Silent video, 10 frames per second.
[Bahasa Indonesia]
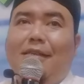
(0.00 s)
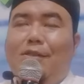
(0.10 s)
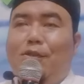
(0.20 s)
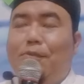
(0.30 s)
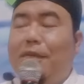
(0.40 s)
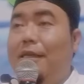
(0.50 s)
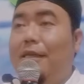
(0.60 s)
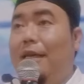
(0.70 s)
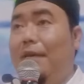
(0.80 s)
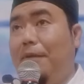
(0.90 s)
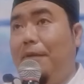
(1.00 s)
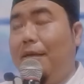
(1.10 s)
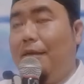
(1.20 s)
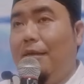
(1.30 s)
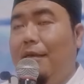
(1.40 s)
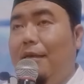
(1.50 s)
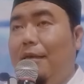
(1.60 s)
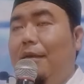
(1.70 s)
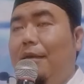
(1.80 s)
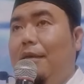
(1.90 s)
Supaya tidak lapar.
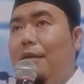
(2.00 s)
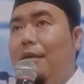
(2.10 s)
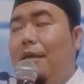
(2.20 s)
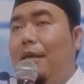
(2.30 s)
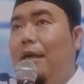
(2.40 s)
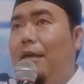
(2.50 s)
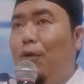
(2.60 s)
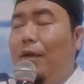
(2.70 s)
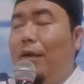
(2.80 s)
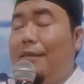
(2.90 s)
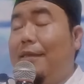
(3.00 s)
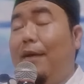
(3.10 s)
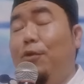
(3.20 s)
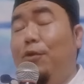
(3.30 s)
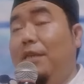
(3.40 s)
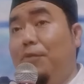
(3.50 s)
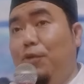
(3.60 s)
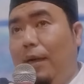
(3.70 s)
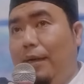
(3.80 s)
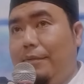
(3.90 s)
Karena ada orang sahur jam
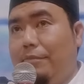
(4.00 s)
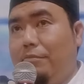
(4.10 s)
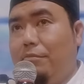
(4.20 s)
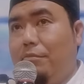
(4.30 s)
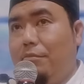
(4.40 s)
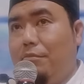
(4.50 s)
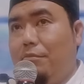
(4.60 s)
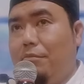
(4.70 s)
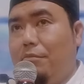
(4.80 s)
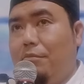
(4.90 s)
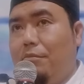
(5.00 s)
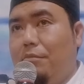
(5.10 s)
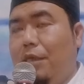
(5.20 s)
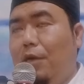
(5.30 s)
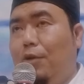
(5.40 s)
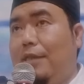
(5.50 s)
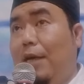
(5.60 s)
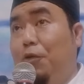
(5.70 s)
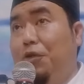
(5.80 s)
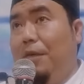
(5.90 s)
2. Kalau
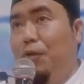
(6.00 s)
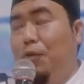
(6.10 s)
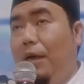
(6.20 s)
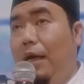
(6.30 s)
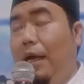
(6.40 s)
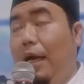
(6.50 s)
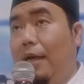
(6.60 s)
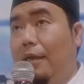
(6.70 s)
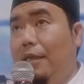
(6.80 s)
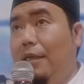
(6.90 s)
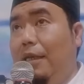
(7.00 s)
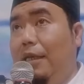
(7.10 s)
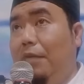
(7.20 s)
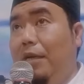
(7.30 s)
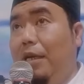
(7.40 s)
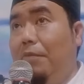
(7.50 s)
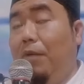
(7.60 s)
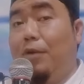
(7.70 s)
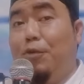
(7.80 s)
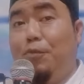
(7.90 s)
sahur jam 2 artinya dia menambah
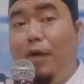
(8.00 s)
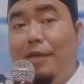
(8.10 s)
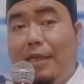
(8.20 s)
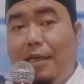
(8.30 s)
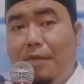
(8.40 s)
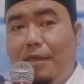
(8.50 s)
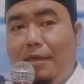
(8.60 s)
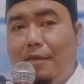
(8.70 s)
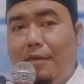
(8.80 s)
waktu puasa namanya.